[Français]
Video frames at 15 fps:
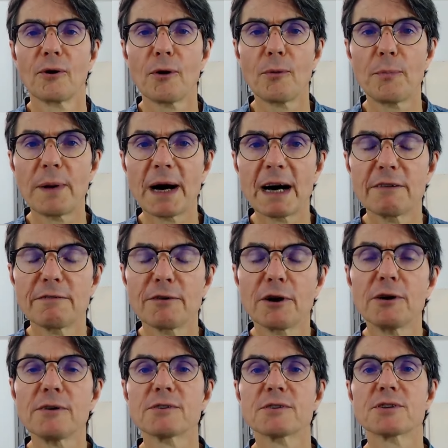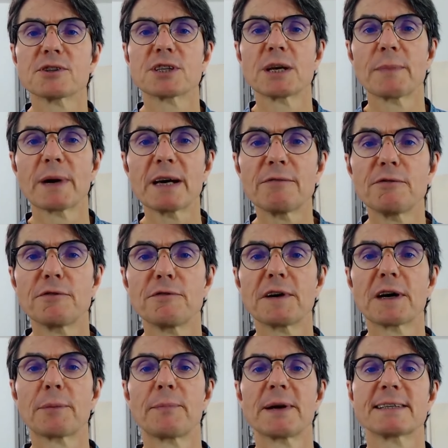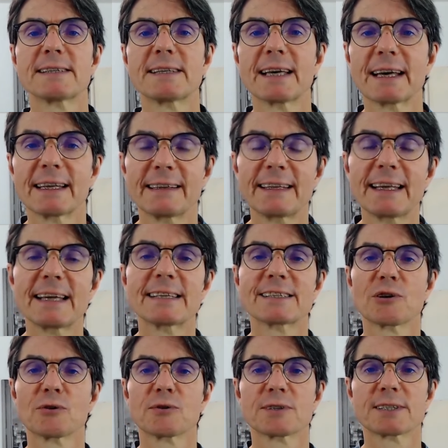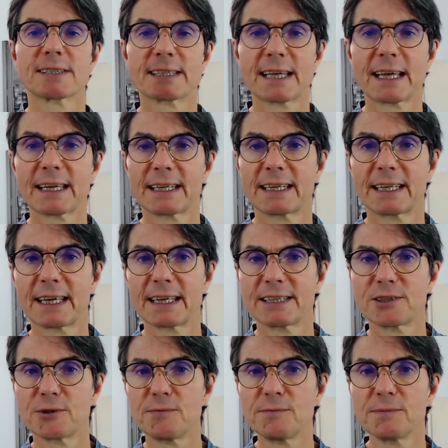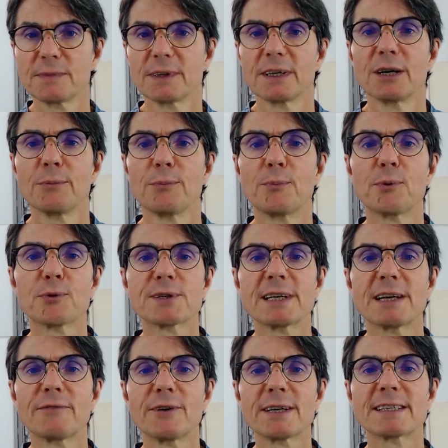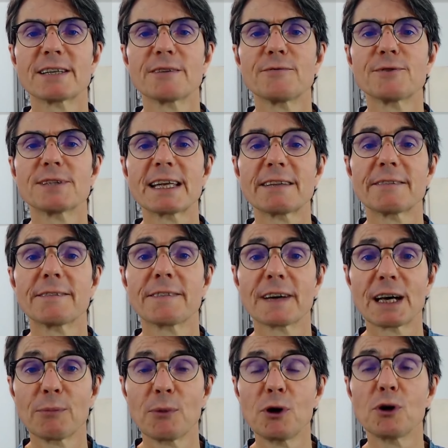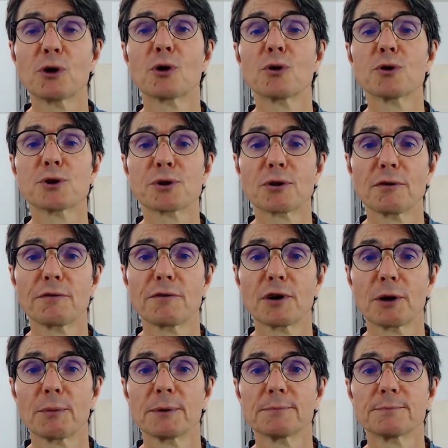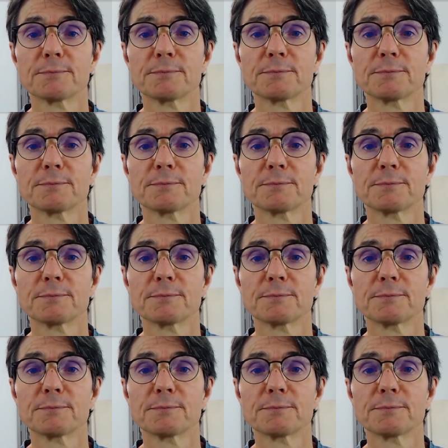Auparavant, j'aimerais vous faire passer un test en 5 questions pour savoir si vous êtes vraiment claustrophobe.